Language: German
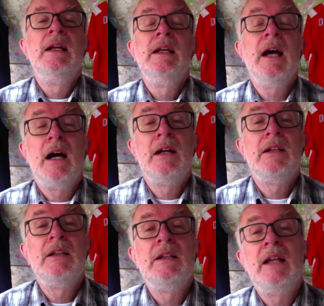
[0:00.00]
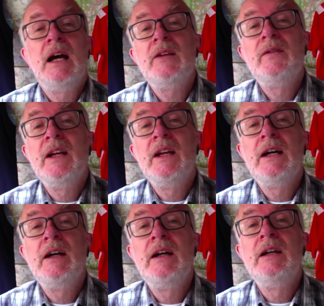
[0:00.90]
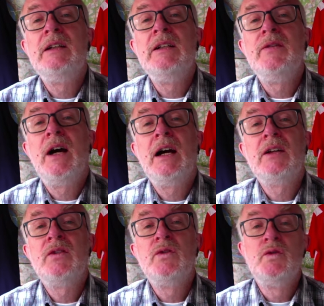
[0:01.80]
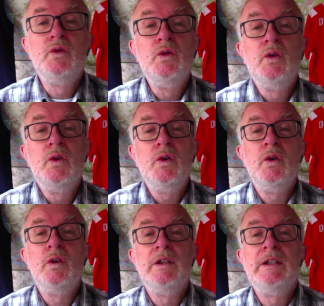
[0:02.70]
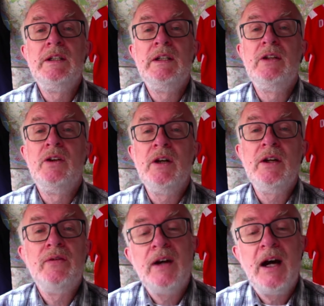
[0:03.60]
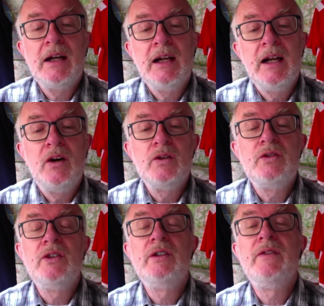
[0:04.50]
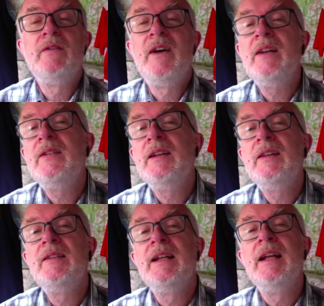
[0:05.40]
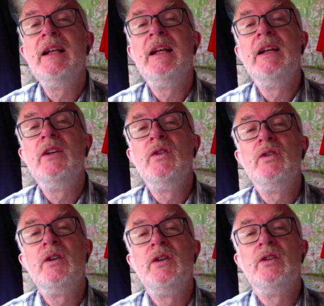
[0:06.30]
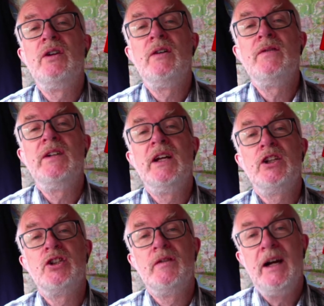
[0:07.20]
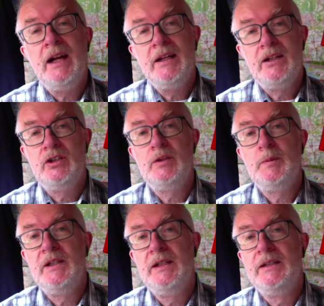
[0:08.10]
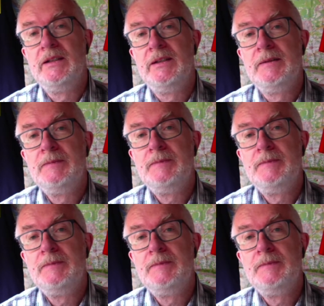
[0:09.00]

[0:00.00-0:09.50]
Ja, das wäre die Frage zu Turu und die neue Frage lautet, was ist denn in Düsseldorf der Schwanenspiegel?